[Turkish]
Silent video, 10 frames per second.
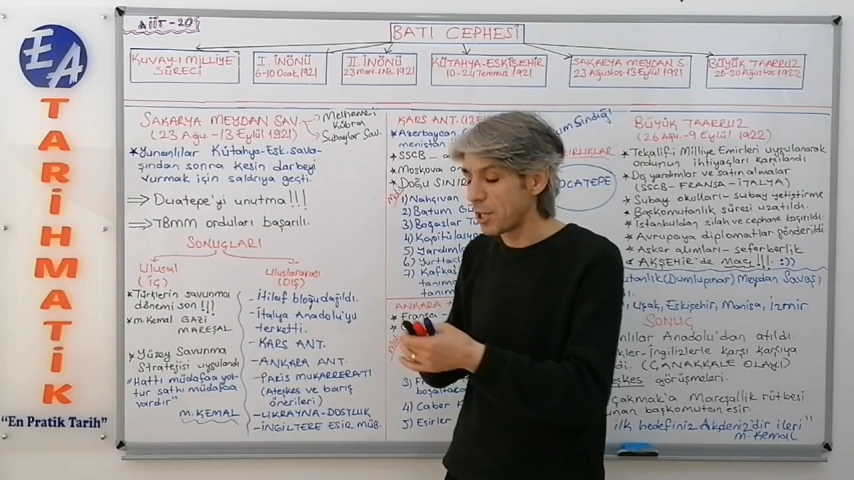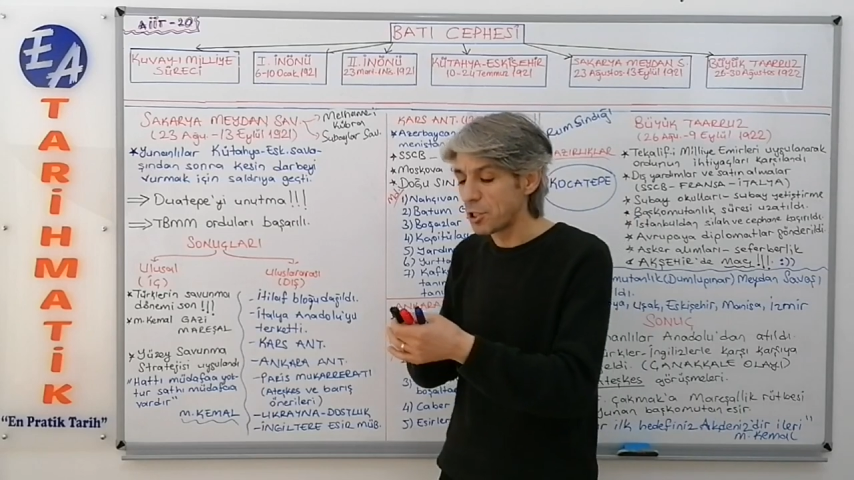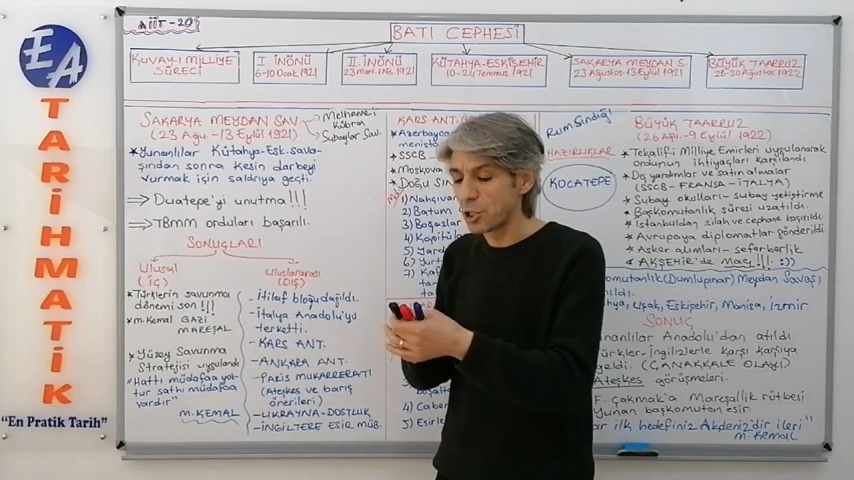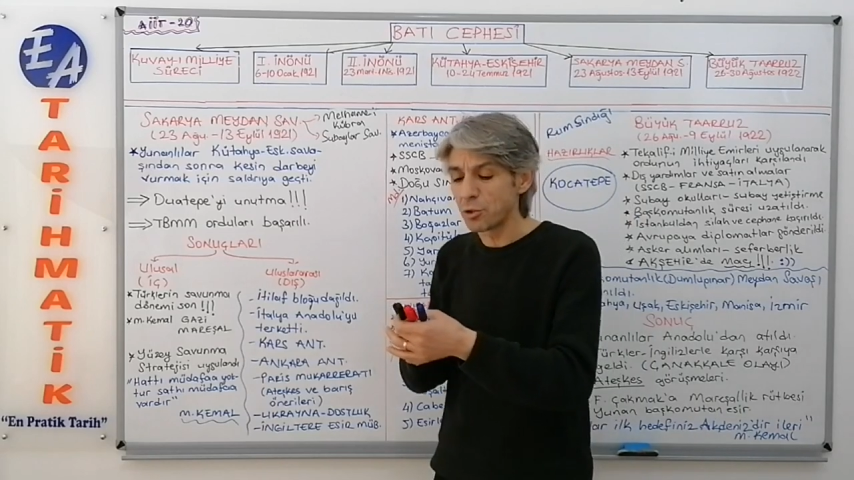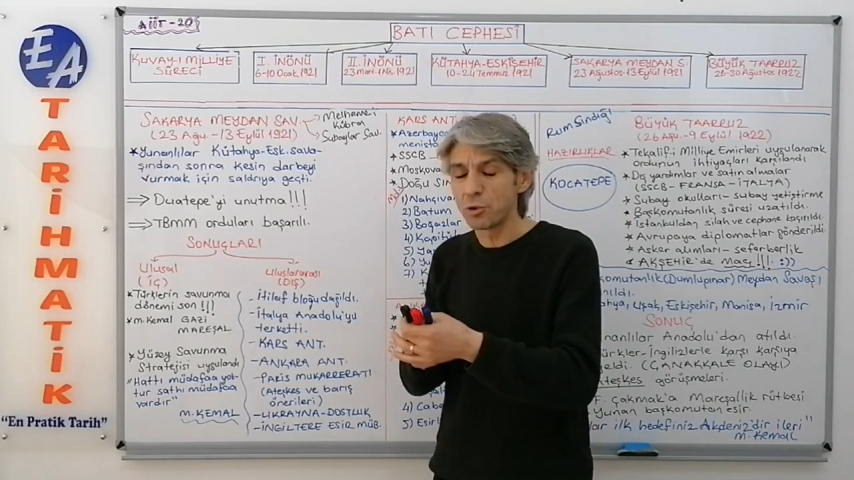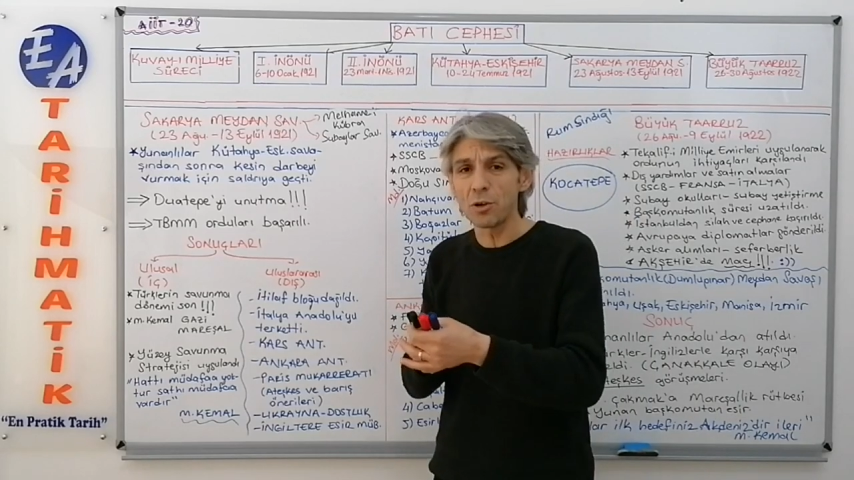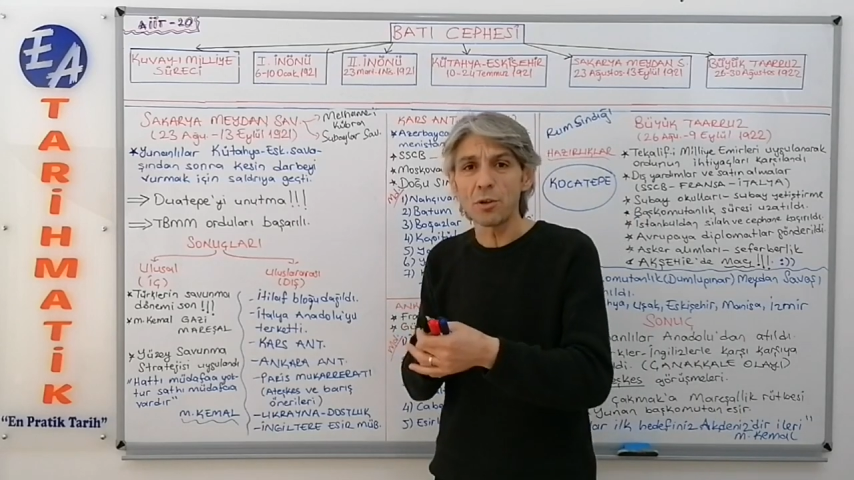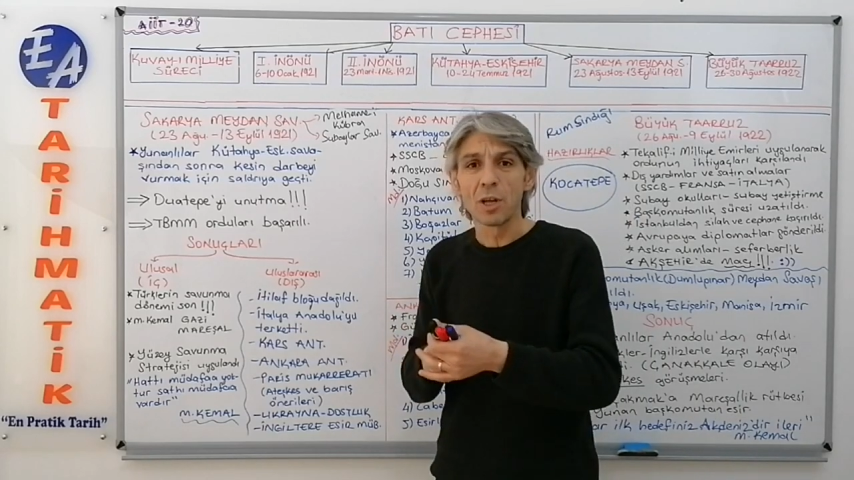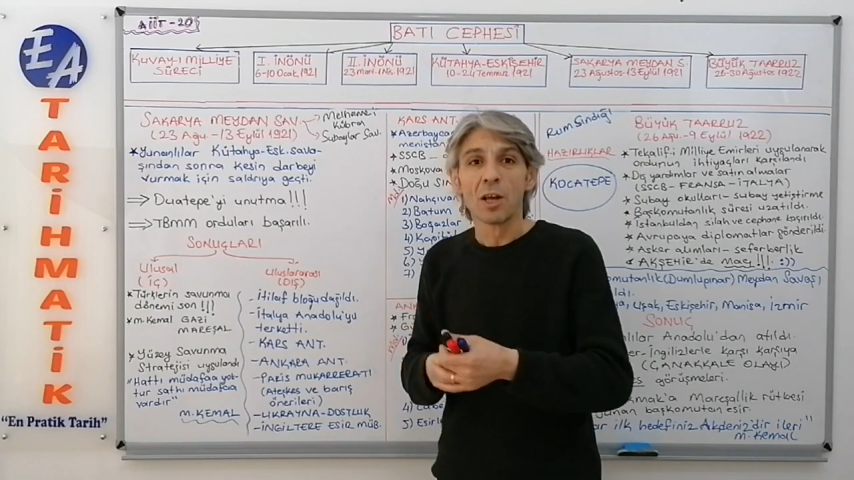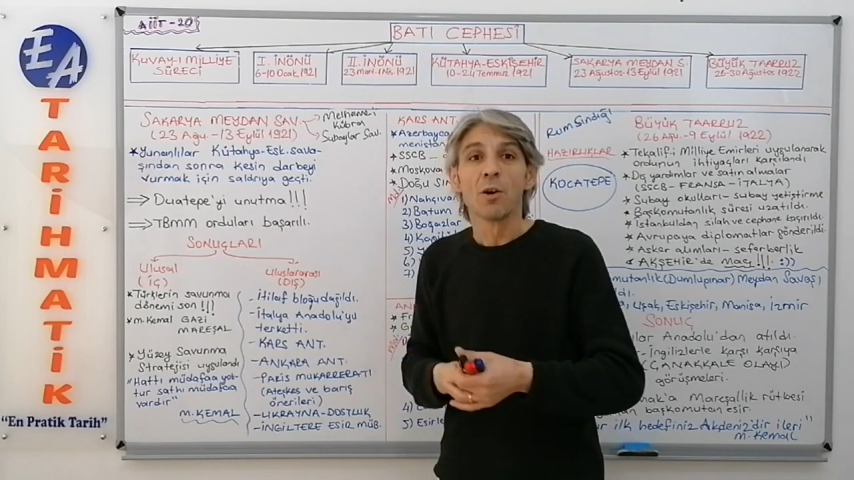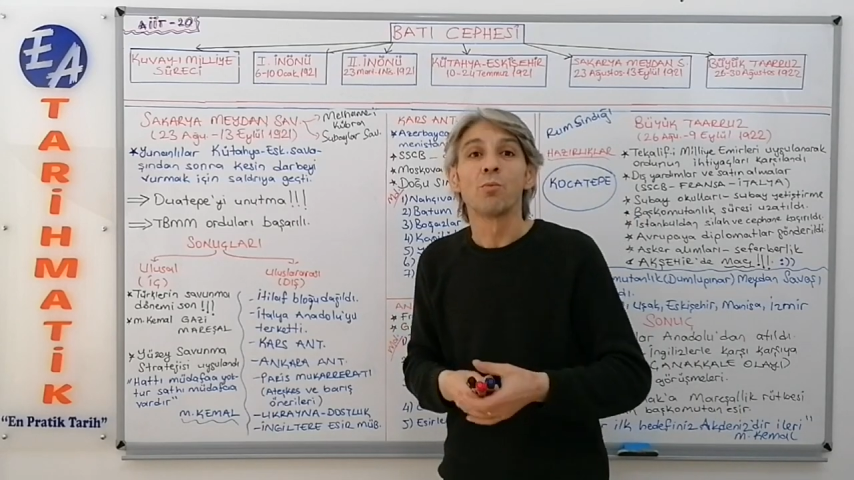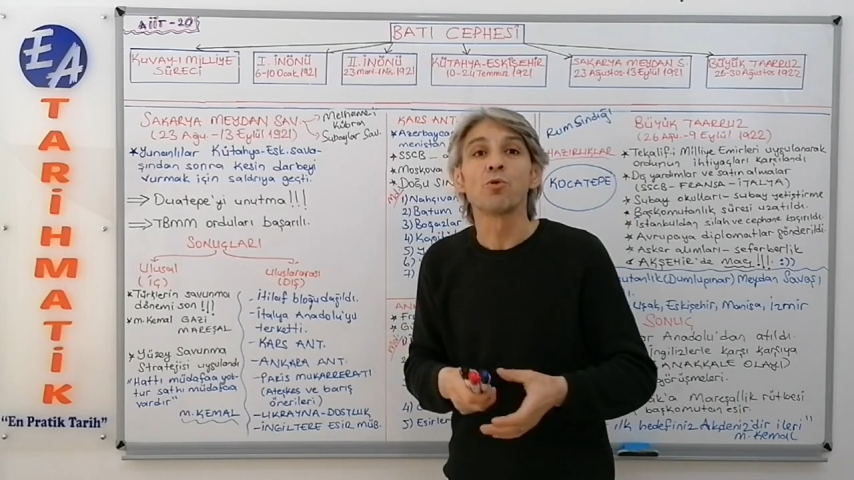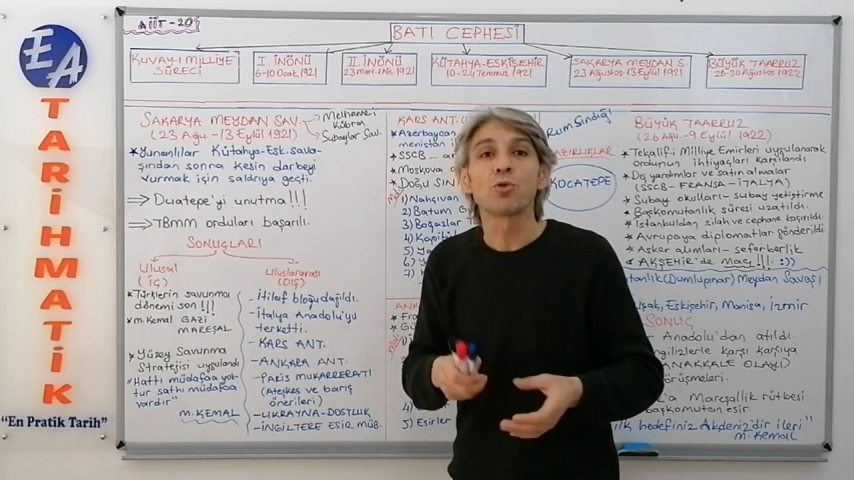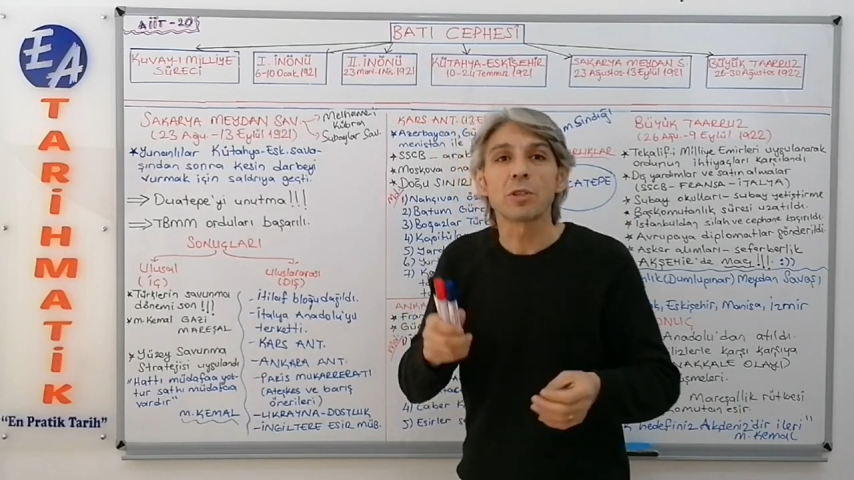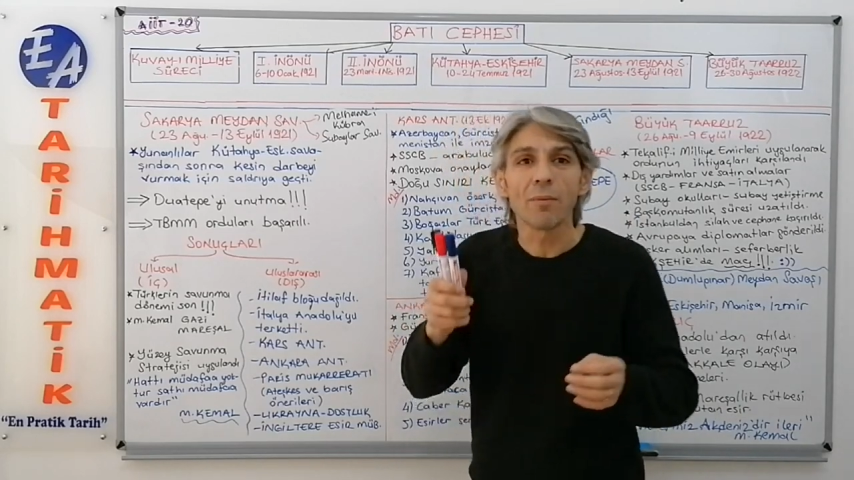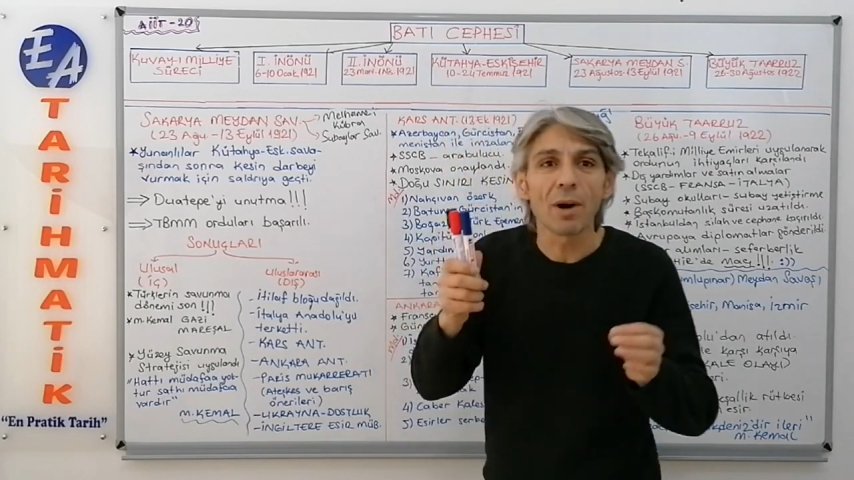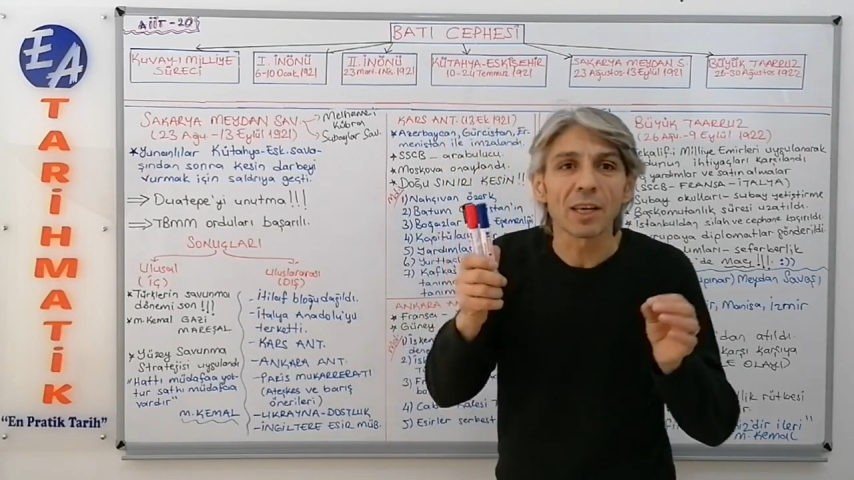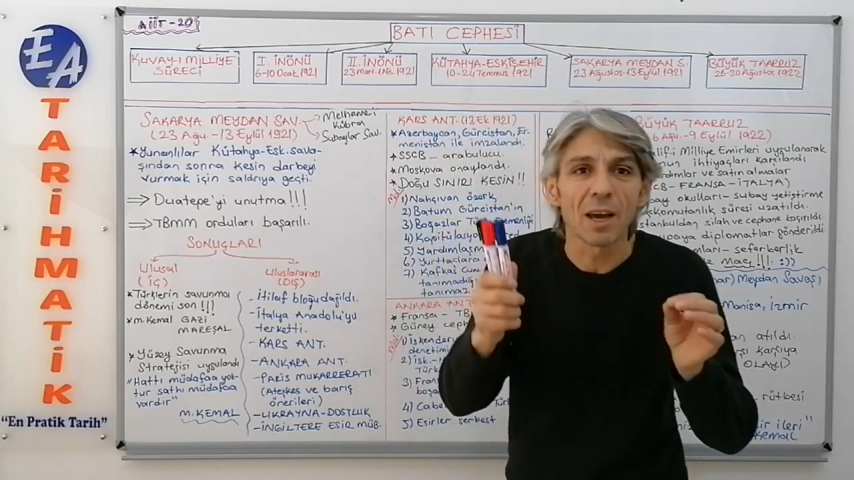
ne çıkıyor? Mustafa